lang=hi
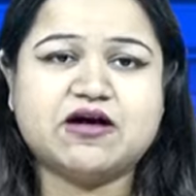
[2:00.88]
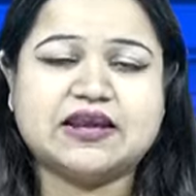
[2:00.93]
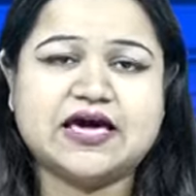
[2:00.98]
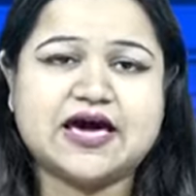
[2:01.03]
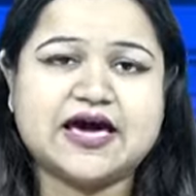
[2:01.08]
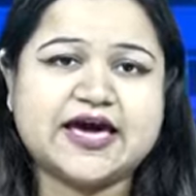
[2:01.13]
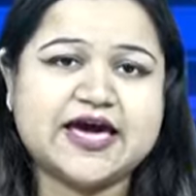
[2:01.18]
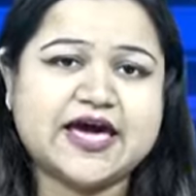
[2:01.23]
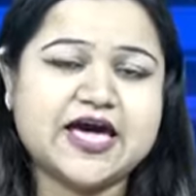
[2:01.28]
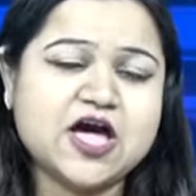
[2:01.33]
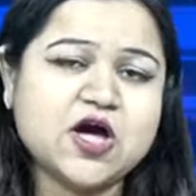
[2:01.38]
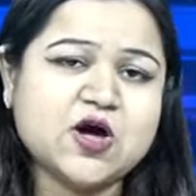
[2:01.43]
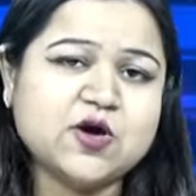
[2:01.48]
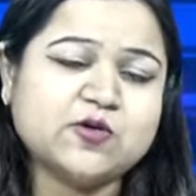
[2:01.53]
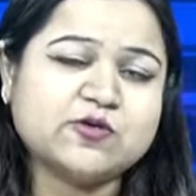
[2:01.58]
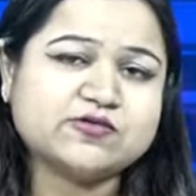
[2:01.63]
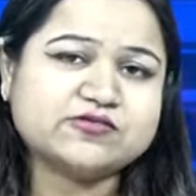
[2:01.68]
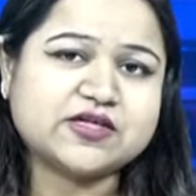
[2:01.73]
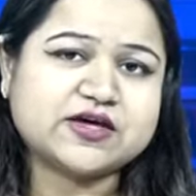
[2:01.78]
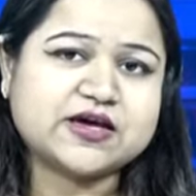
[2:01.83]
वाला है
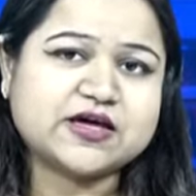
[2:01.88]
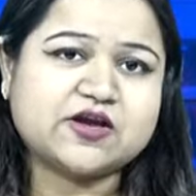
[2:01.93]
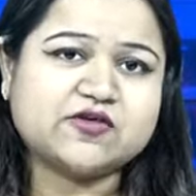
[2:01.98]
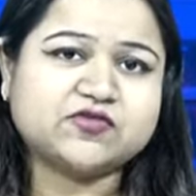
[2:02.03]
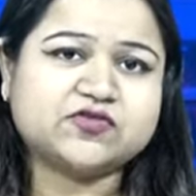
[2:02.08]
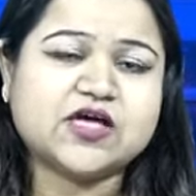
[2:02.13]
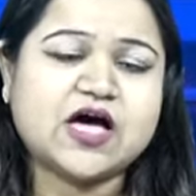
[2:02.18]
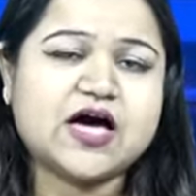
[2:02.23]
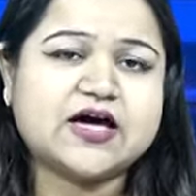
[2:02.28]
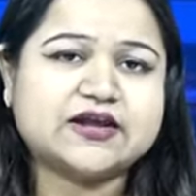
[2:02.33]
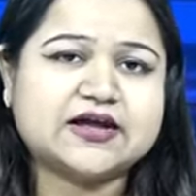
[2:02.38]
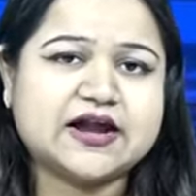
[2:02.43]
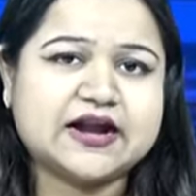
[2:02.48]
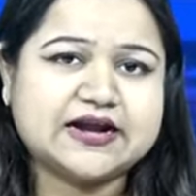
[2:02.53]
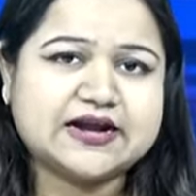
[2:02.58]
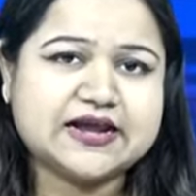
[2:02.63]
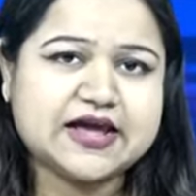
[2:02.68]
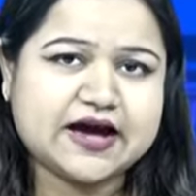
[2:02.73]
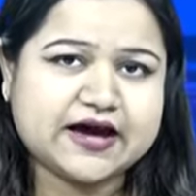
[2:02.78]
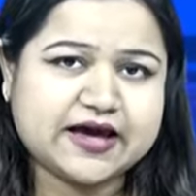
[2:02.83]
उसे गिरफ्तार
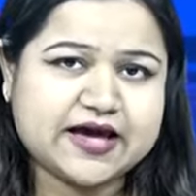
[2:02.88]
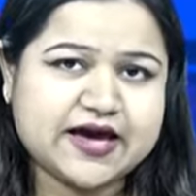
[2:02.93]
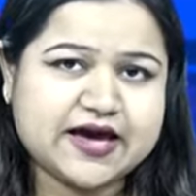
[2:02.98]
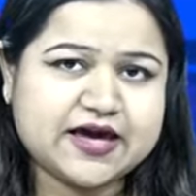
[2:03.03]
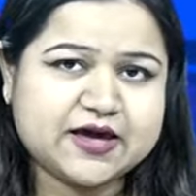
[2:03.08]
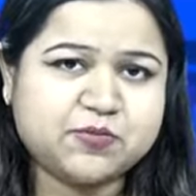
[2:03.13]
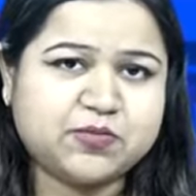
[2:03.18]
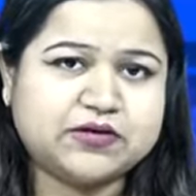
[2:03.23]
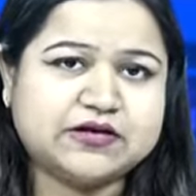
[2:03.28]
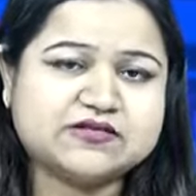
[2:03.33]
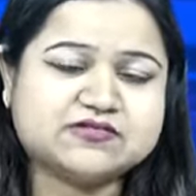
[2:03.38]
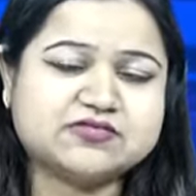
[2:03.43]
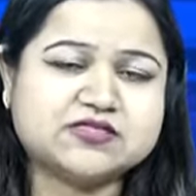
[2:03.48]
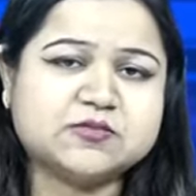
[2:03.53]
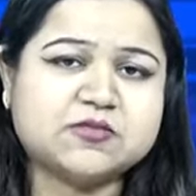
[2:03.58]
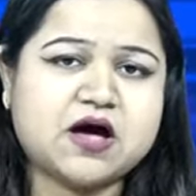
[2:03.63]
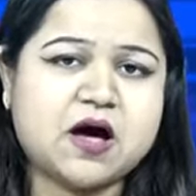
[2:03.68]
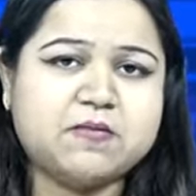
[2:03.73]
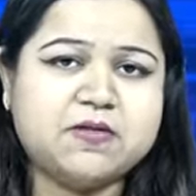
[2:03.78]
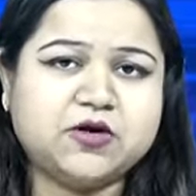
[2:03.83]
कर लिया गया है पुलिस
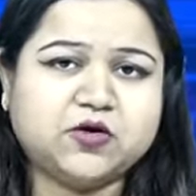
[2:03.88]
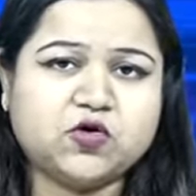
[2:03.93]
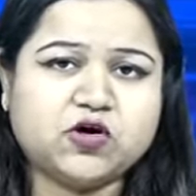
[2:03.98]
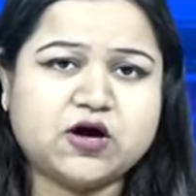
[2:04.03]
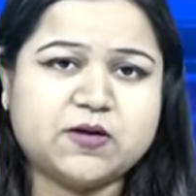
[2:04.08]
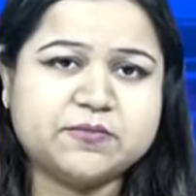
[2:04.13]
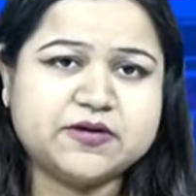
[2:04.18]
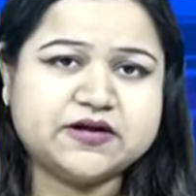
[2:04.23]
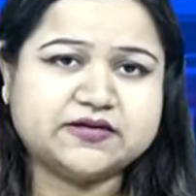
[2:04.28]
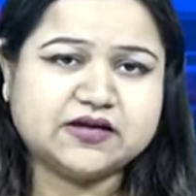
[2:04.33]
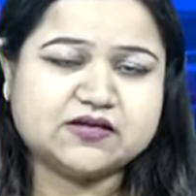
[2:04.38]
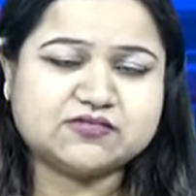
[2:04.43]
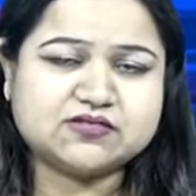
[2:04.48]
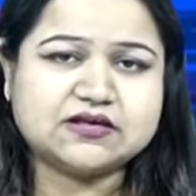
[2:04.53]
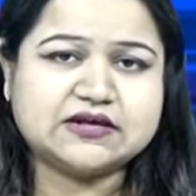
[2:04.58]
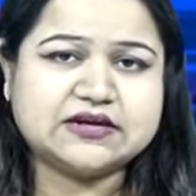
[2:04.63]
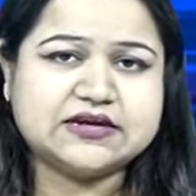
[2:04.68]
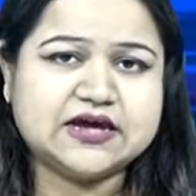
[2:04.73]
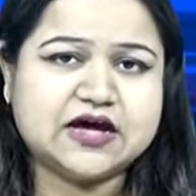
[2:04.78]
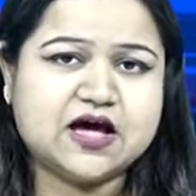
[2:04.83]
ने मामले को गंभीरता
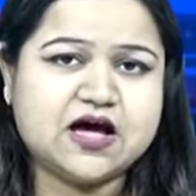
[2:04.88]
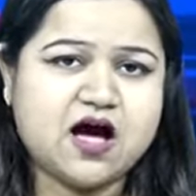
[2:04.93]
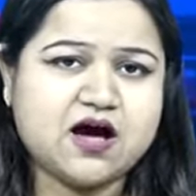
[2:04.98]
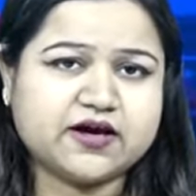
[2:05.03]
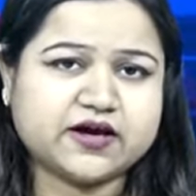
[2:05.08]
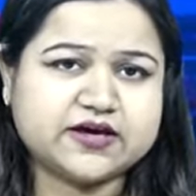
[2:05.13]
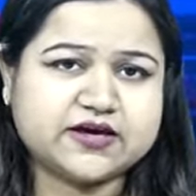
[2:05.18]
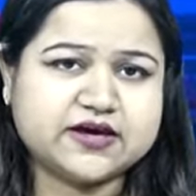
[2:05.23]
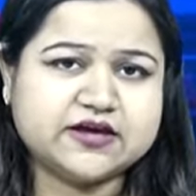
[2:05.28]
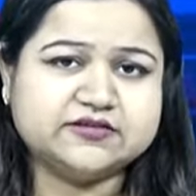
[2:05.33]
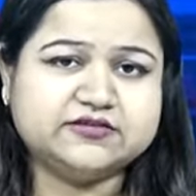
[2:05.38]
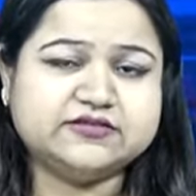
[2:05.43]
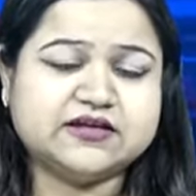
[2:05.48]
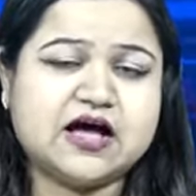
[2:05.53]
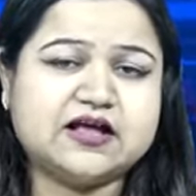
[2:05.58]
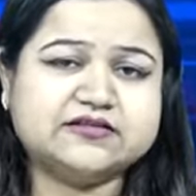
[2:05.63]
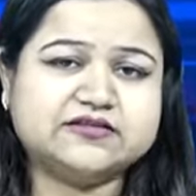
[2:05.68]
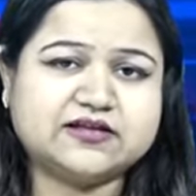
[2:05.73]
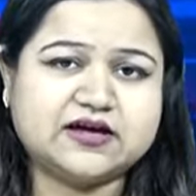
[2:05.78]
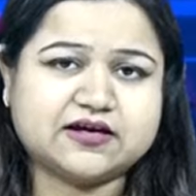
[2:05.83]
से लिया आगे की
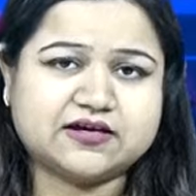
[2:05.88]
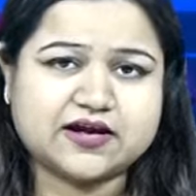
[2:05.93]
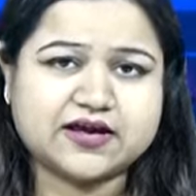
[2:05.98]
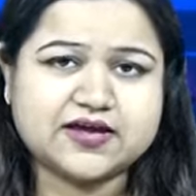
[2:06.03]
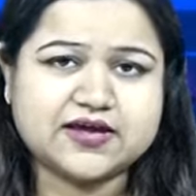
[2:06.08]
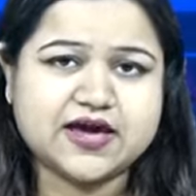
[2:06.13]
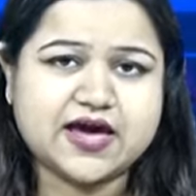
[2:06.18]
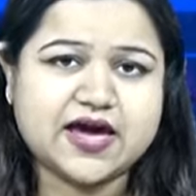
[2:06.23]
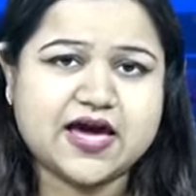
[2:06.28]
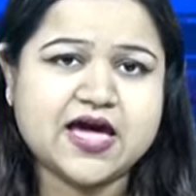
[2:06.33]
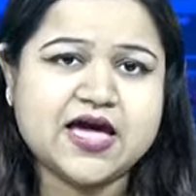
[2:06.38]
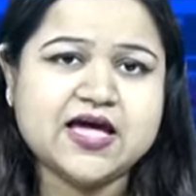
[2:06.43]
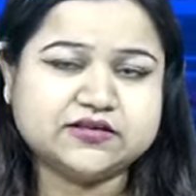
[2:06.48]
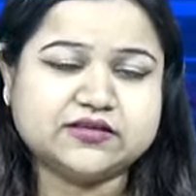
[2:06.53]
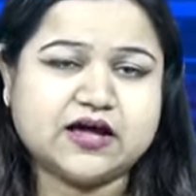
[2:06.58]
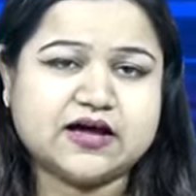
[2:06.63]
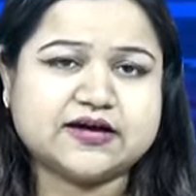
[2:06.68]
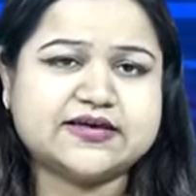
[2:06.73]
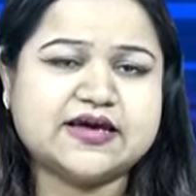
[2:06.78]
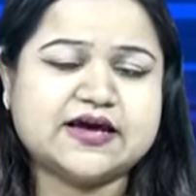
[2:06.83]
जांच कर रही है
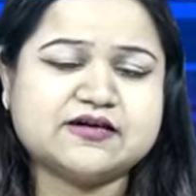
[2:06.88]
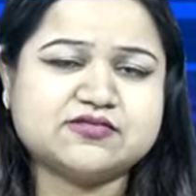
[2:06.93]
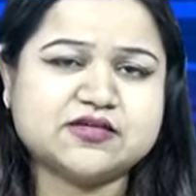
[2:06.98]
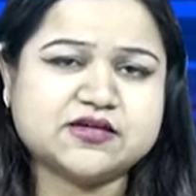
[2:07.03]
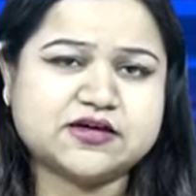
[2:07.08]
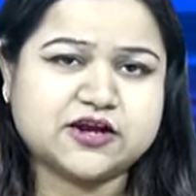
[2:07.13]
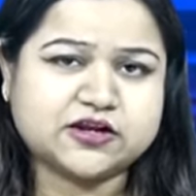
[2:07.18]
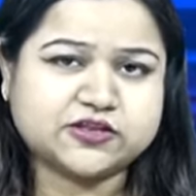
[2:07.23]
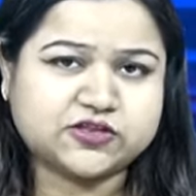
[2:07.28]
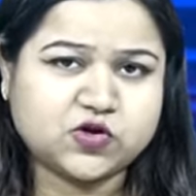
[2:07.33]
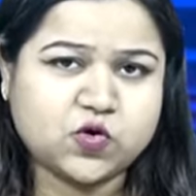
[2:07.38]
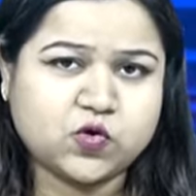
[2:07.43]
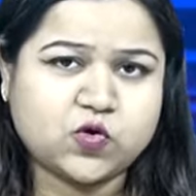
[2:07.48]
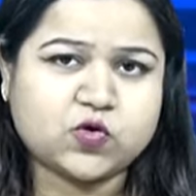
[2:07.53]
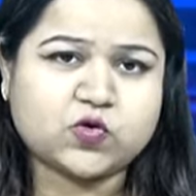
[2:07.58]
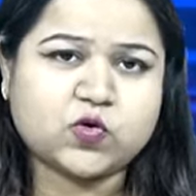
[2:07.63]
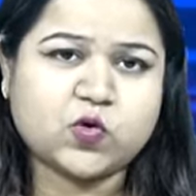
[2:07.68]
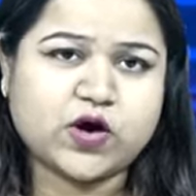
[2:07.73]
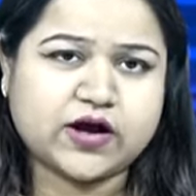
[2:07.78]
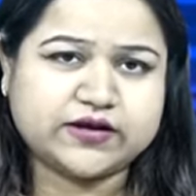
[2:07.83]
ताकि ऐसे कृत्यों
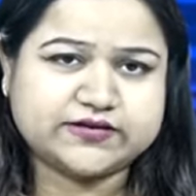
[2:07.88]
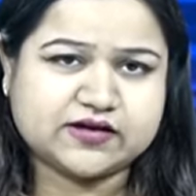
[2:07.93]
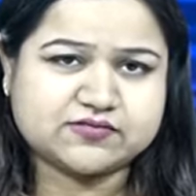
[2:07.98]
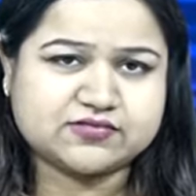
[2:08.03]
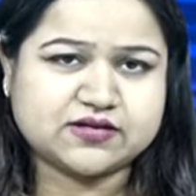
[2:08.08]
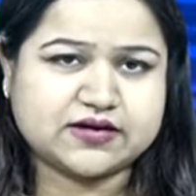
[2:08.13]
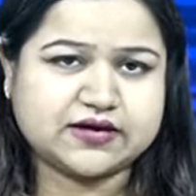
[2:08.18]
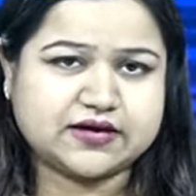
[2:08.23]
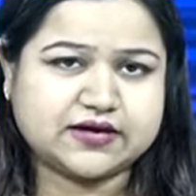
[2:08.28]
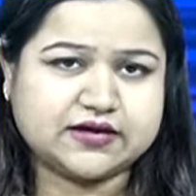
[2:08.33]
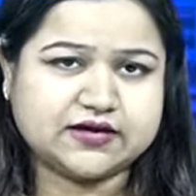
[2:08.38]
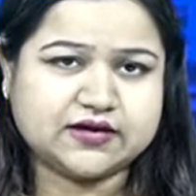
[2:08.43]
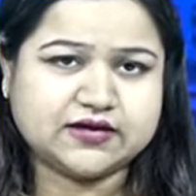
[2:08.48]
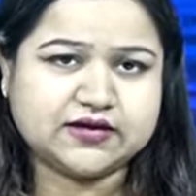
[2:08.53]
को रोका जा सके